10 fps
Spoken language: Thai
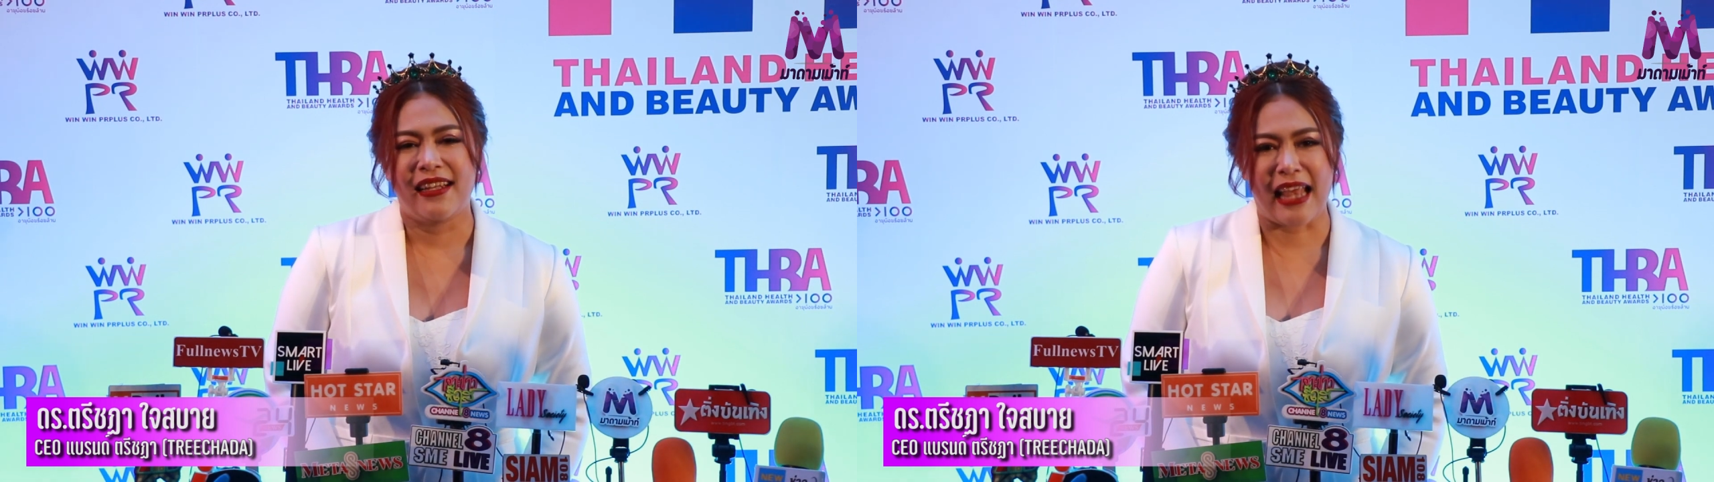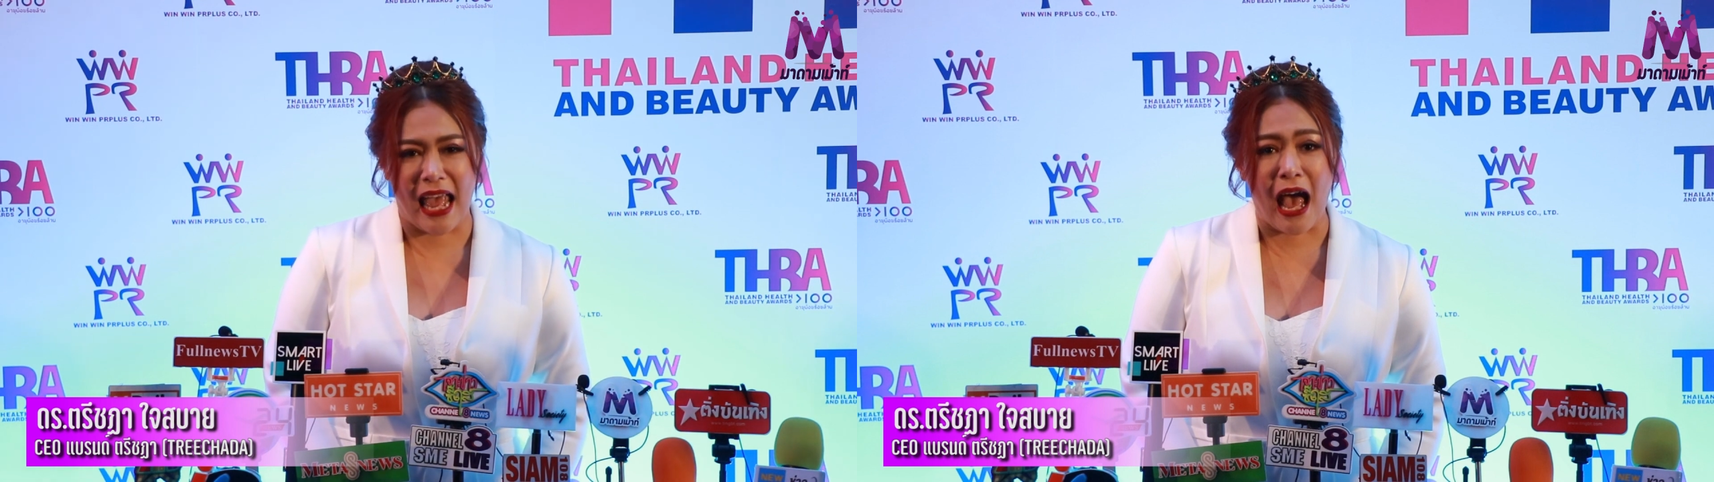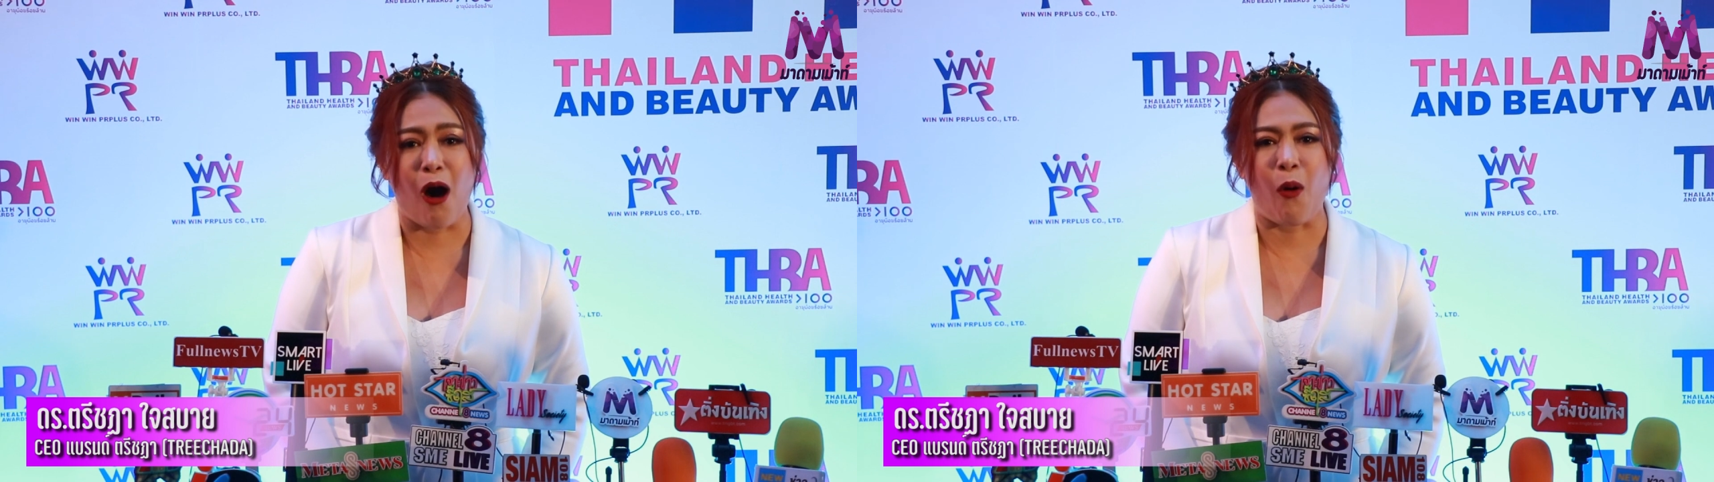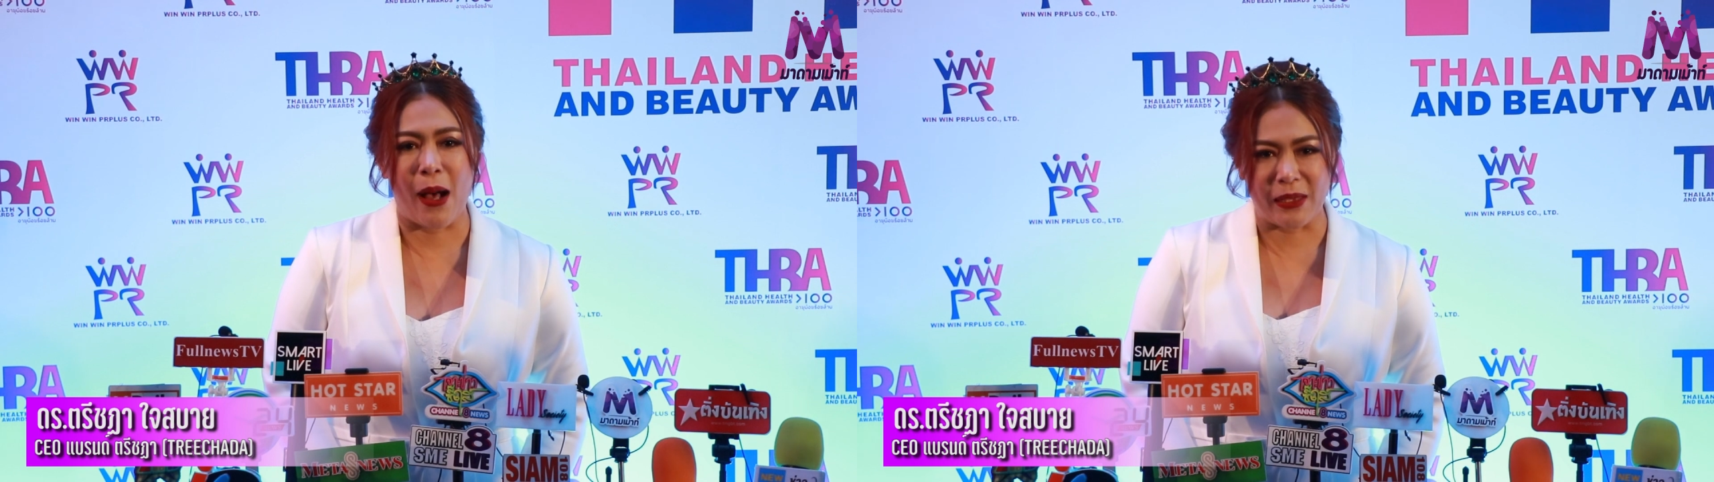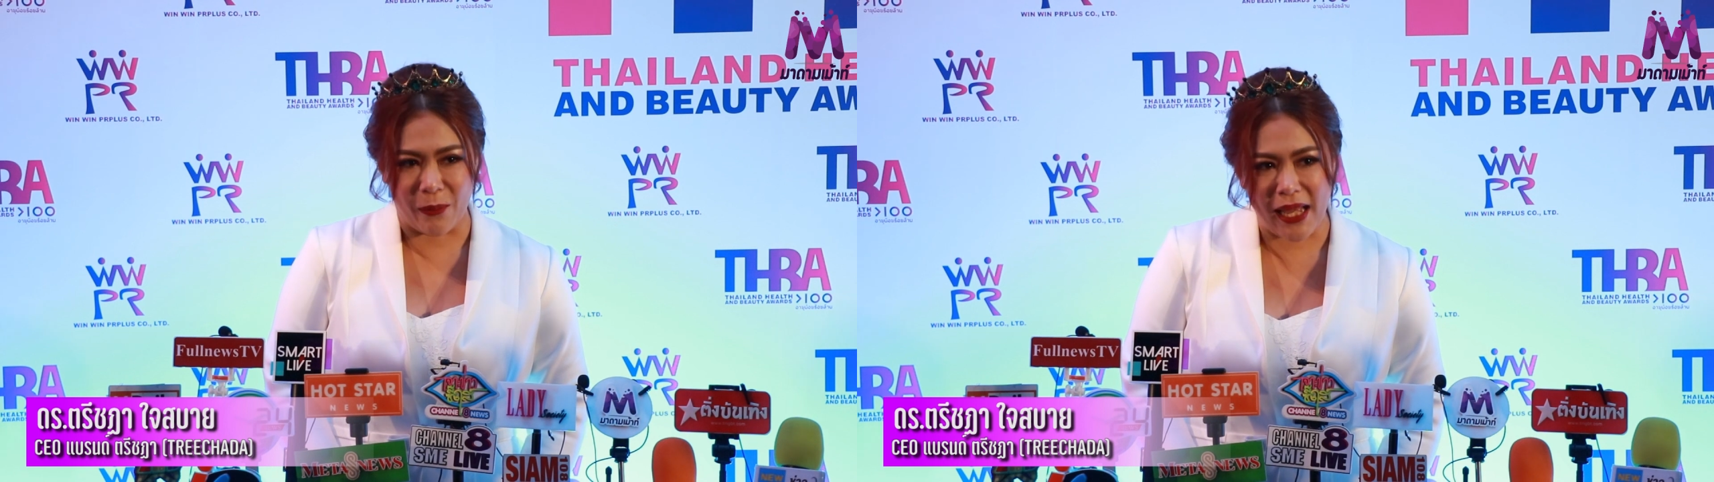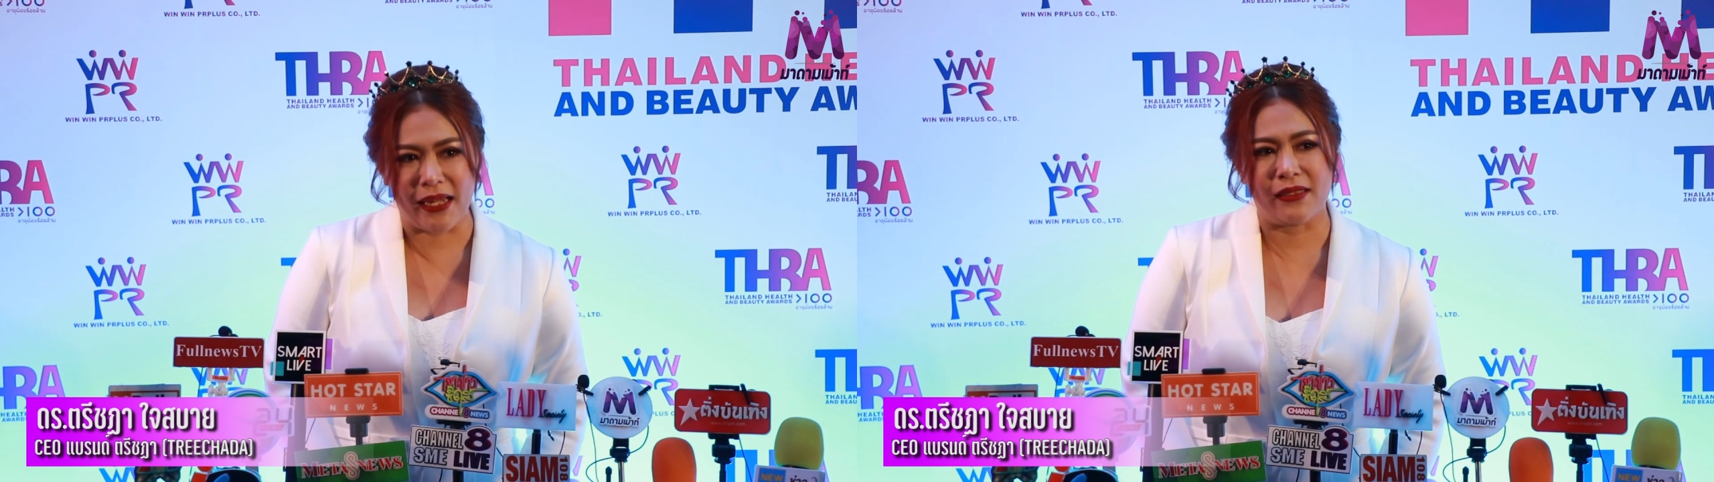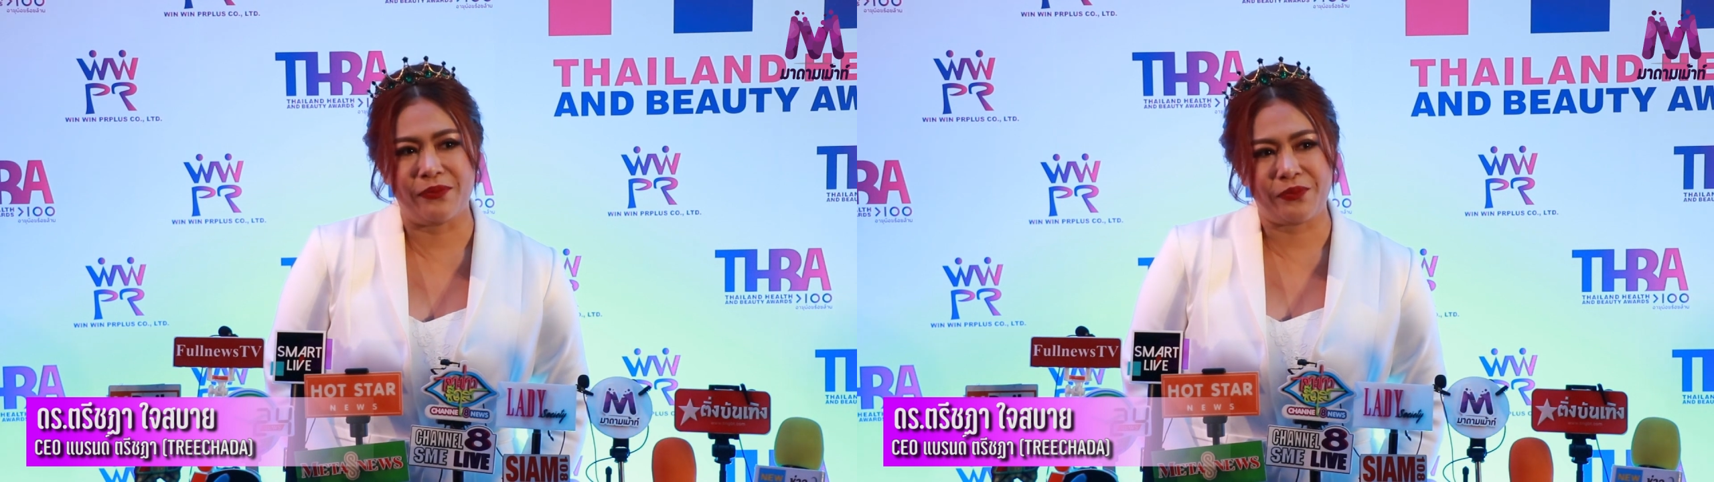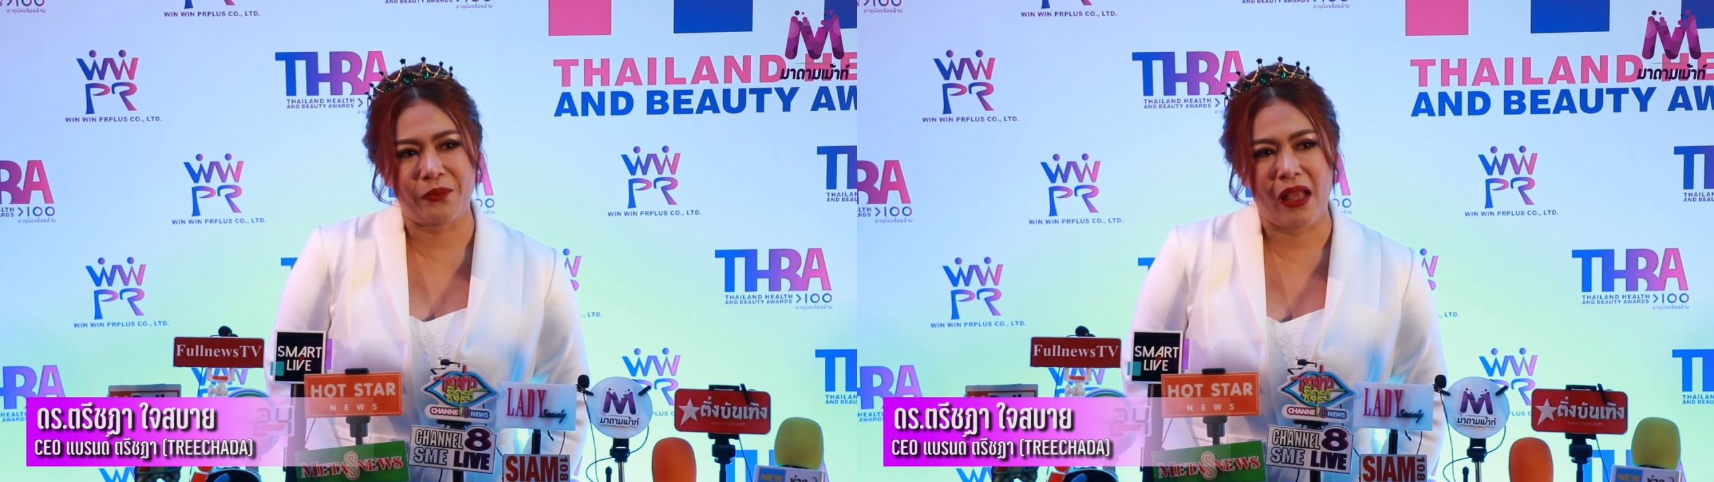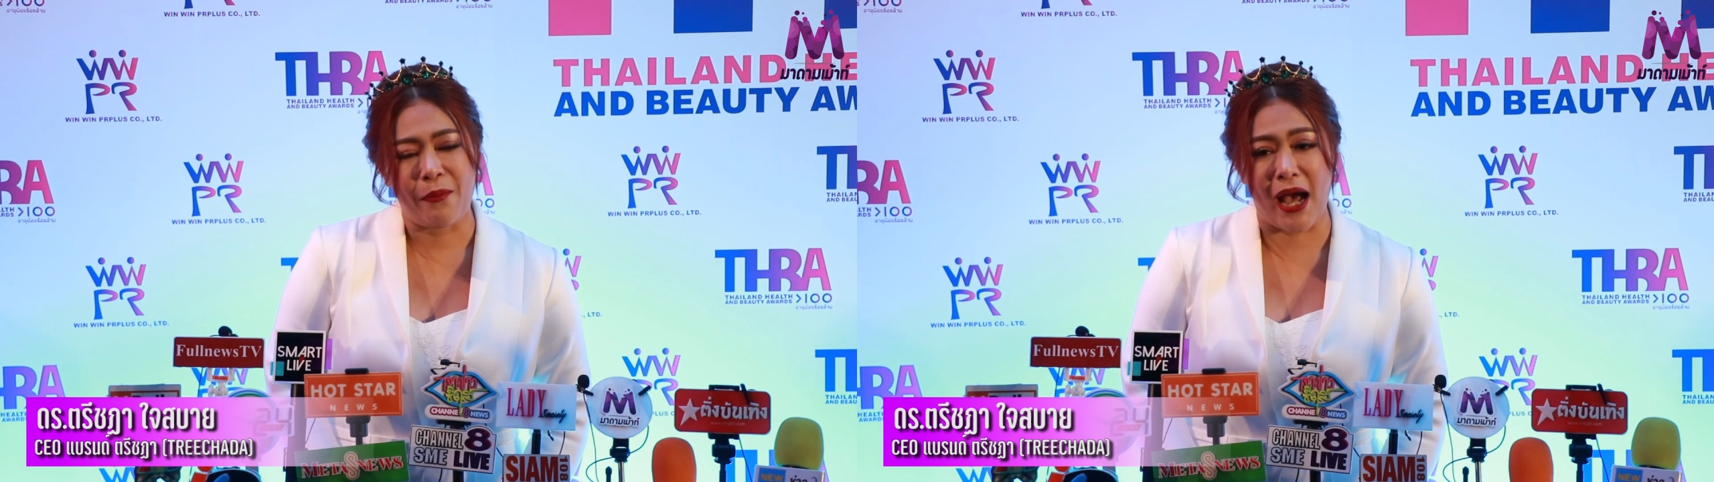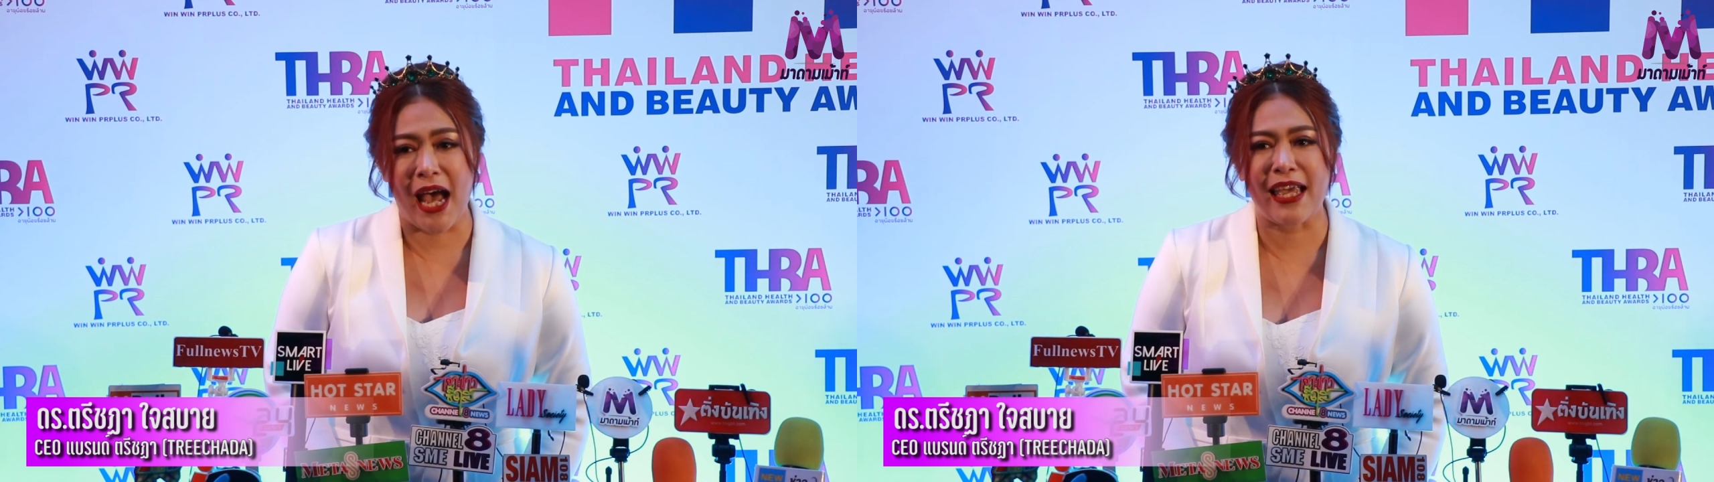แต่เอาความสำเร็จ
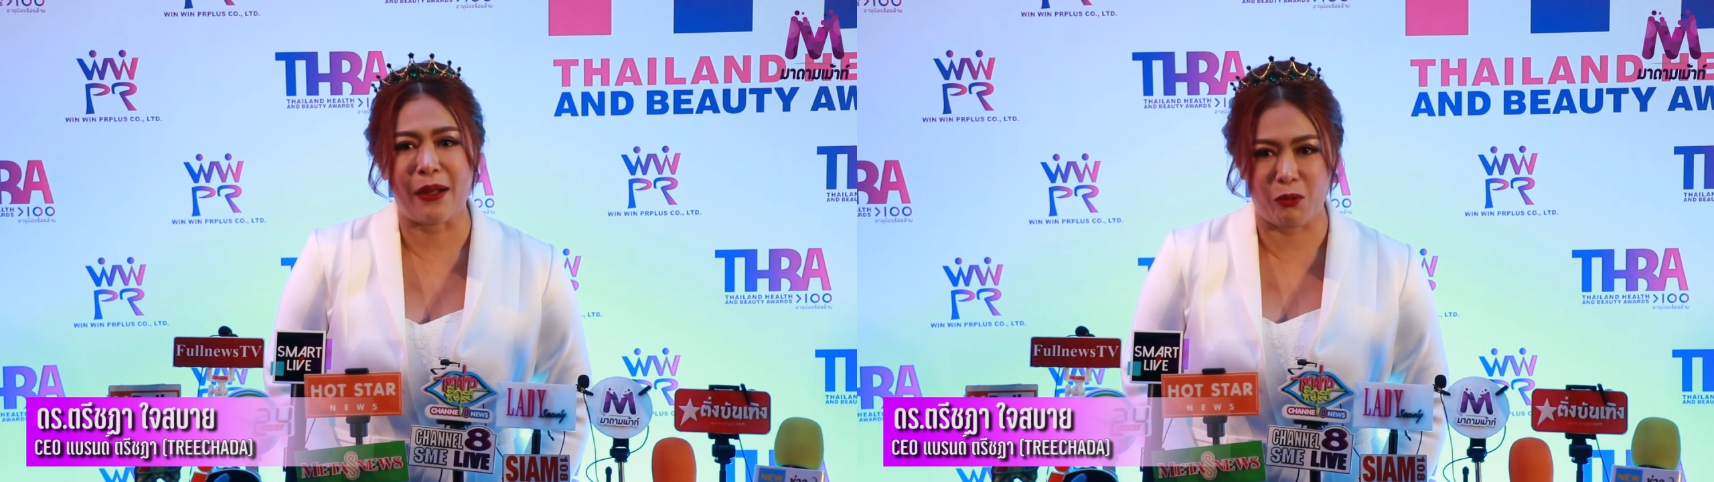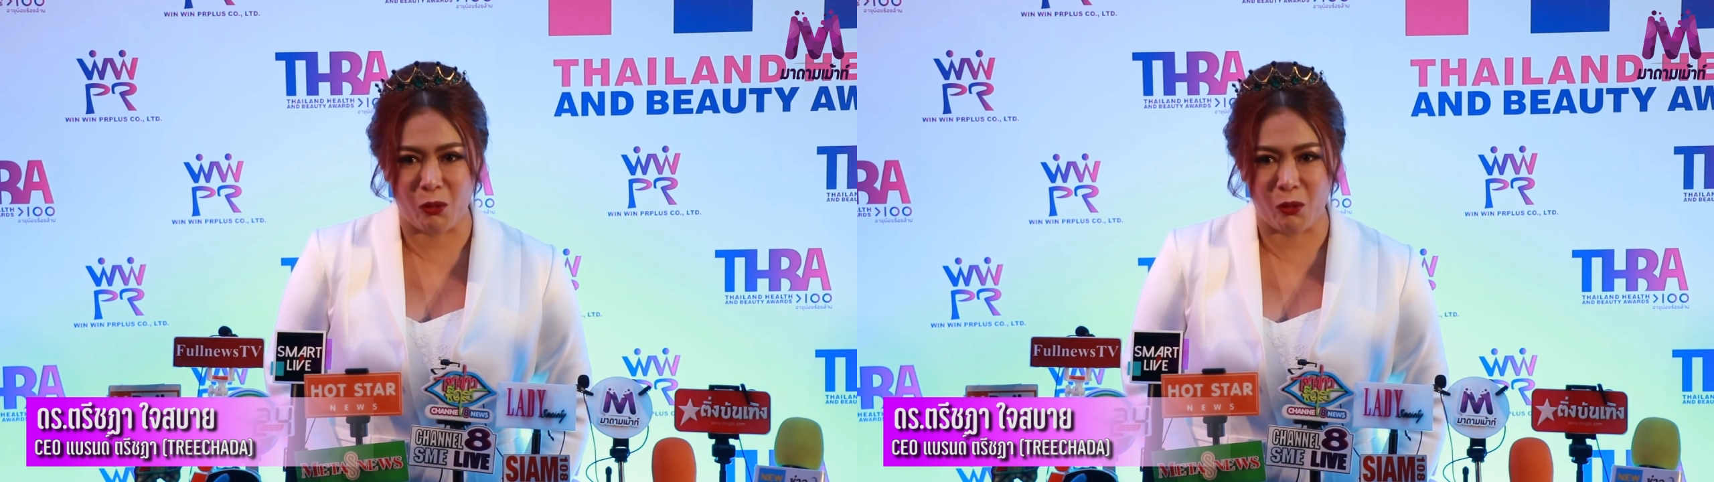มาให้กับ